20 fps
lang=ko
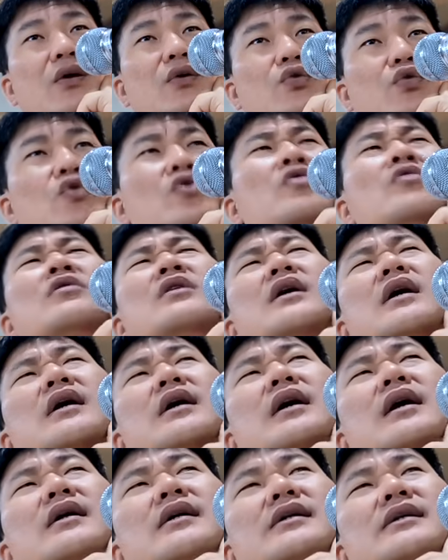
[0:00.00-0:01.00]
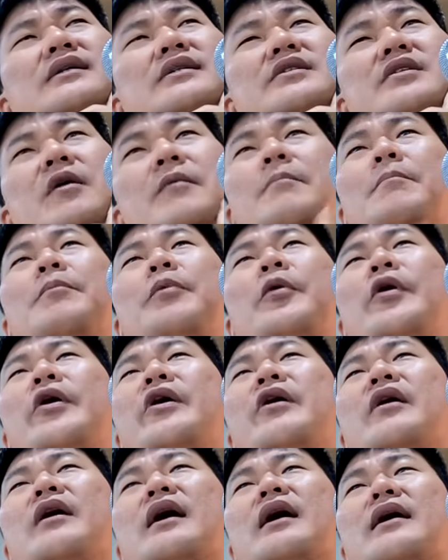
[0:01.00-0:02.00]
누군가가 그 선포의
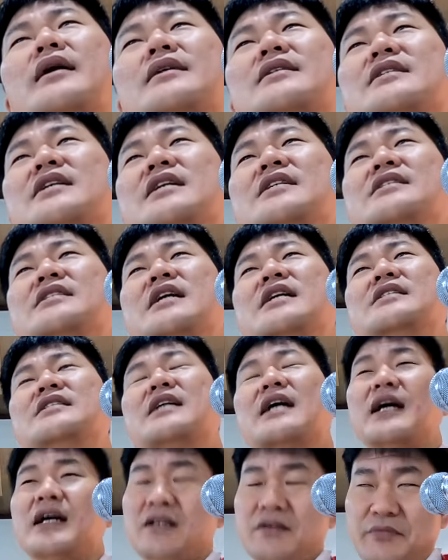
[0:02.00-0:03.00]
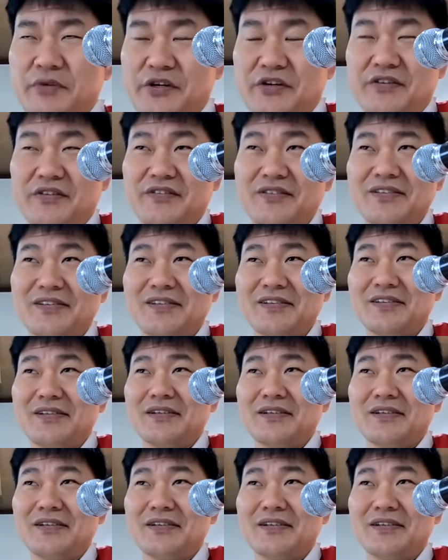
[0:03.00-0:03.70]
역할을 차지하지 않으면